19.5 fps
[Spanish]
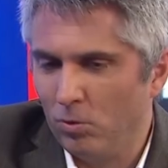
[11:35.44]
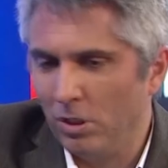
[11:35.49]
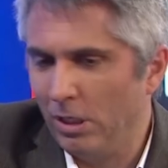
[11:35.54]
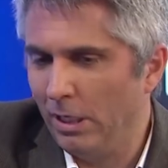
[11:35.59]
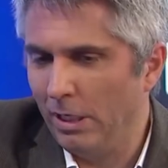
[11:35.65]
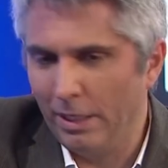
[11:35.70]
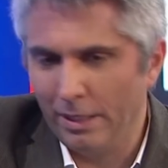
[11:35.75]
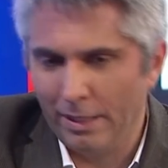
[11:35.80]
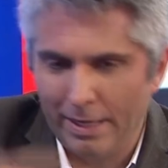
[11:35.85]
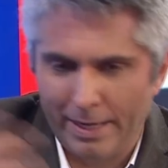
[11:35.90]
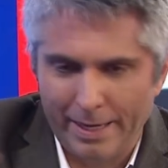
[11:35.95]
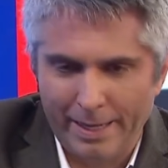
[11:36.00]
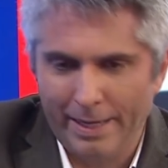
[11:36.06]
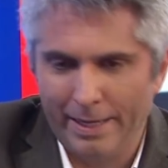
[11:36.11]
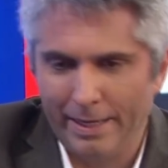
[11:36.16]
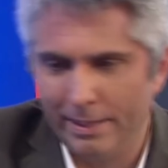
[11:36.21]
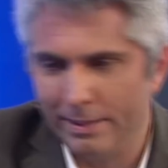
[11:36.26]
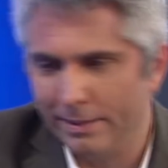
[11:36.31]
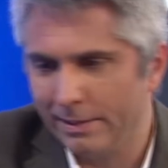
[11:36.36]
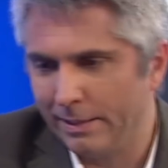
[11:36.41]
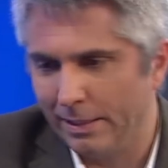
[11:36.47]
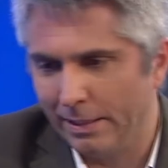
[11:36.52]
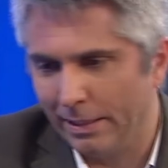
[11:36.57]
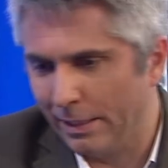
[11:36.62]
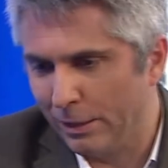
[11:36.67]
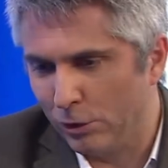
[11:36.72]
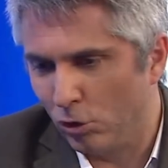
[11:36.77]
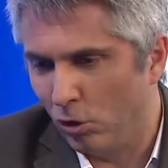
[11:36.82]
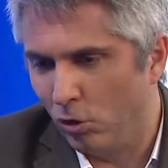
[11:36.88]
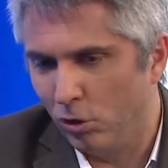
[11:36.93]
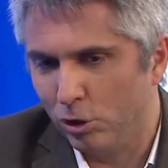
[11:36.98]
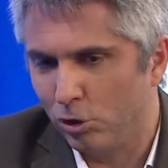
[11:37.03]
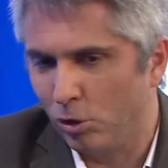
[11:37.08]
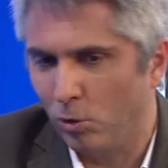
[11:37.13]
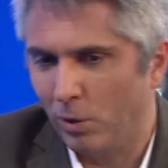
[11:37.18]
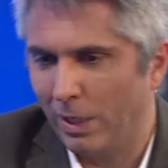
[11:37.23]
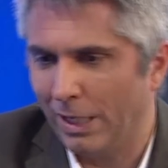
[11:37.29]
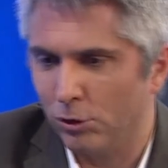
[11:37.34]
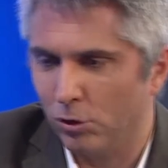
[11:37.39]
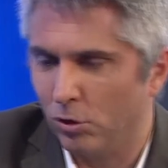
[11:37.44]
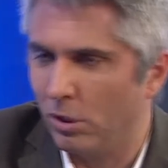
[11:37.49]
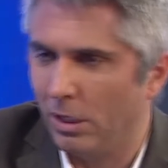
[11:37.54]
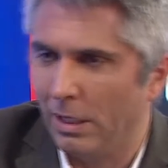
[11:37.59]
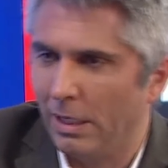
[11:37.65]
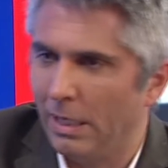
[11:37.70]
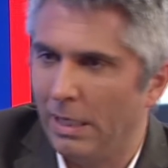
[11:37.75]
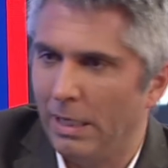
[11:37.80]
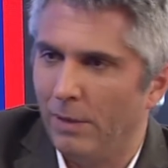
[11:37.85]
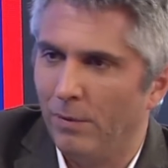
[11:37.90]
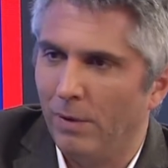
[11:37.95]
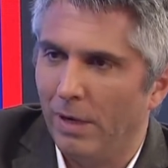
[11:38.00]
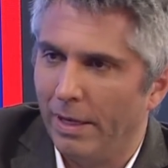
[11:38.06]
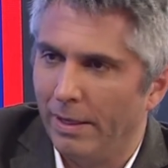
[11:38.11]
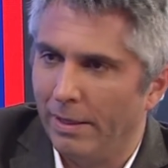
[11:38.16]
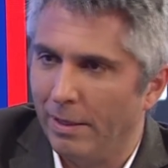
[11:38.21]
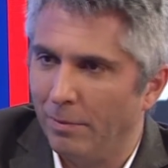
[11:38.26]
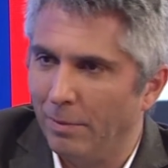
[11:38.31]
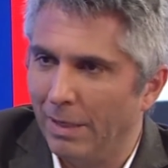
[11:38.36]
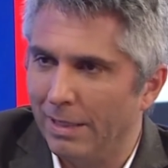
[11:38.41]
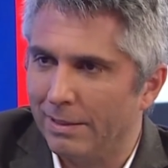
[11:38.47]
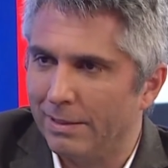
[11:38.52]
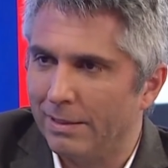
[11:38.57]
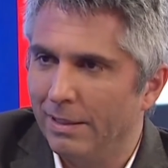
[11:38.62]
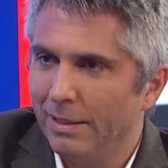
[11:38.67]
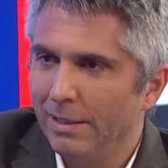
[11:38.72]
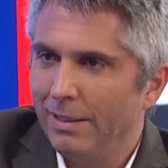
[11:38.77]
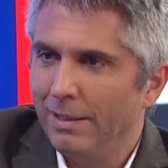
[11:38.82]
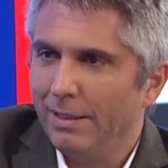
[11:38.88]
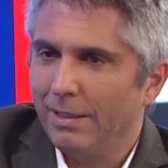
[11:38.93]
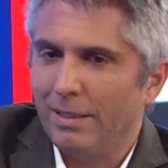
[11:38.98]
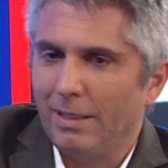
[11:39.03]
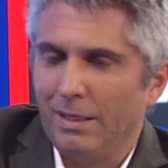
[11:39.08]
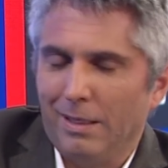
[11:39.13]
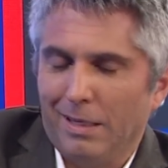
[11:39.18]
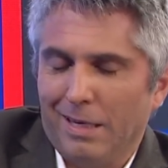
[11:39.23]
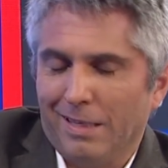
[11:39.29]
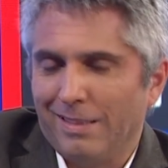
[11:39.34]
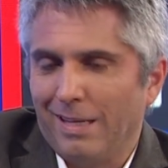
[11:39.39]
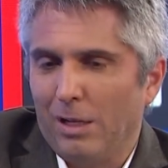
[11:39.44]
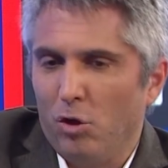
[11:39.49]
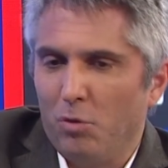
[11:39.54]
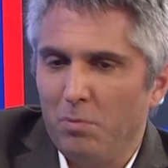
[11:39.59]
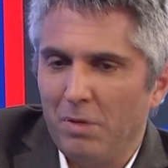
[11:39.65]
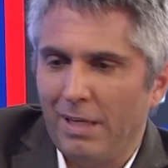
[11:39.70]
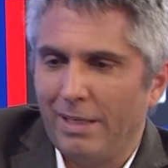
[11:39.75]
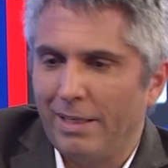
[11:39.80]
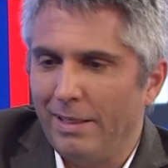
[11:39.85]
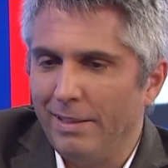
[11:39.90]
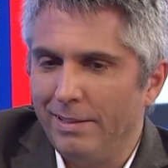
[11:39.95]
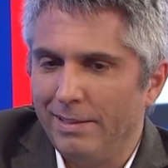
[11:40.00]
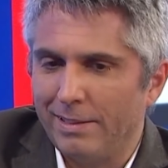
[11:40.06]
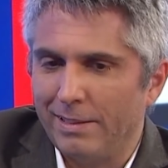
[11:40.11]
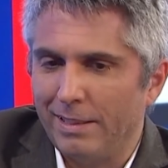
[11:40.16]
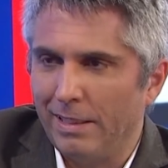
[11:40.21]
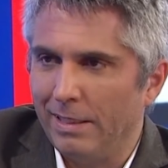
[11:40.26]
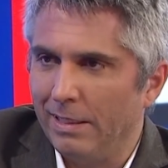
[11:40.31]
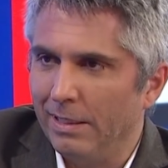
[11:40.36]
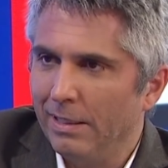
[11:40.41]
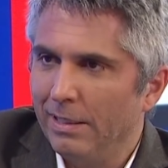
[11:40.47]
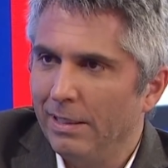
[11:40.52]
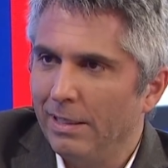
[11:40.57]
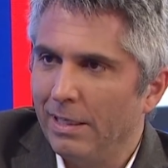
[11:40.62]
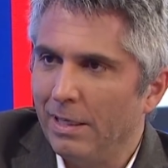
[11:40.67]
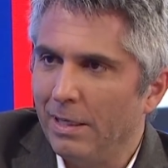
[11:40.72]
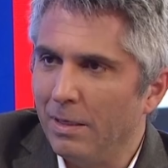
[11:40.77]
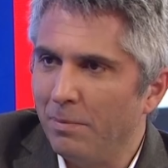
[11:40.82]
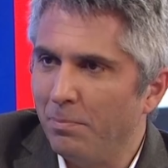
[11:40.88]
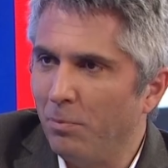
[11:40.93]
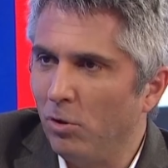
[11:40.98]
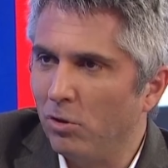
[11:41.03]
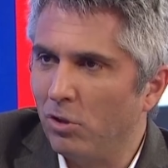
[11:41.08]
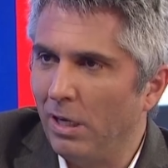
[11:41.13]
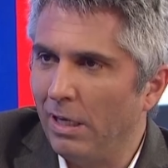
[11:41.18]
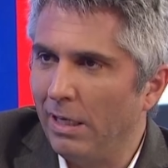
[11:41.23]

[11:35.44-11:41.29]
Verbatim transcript: discutir de la herencia, de que todo eso no era sostenible y demás, que hasta el 2015 eh, vos